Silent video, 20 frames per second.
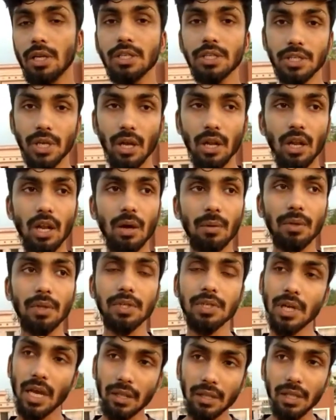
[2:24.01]
ইনশাল্লাহ
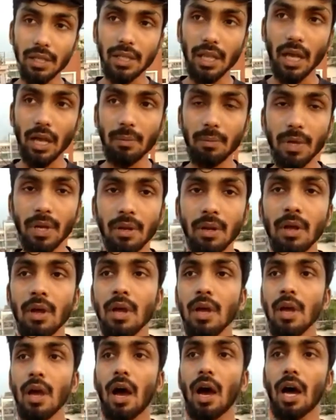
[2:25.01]
আমাদের সাথেই থাকবেন
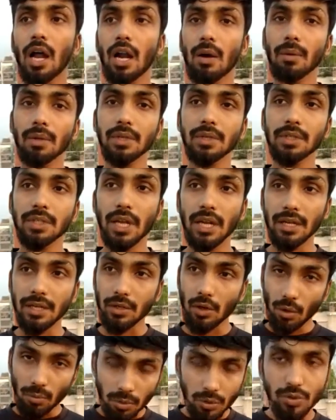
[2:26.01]
আর আমাদের
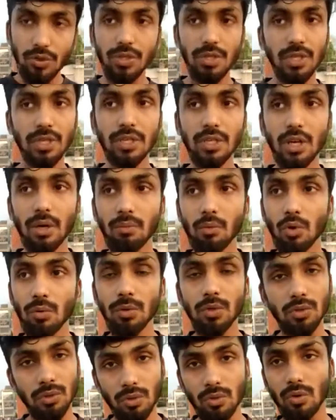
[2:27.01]
চ্যানেলটি অবশ্যই সাবস্ক্রাইব
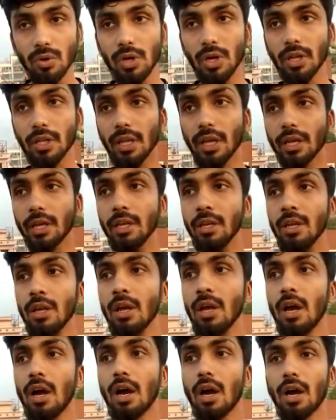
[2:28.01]
করুন যদি করে না থাকেন
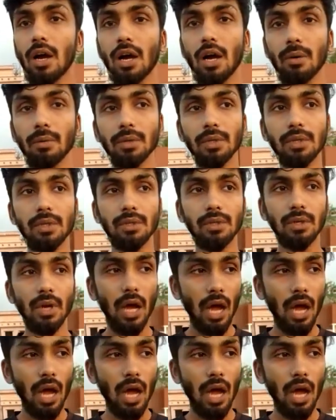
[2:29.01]
আমাদের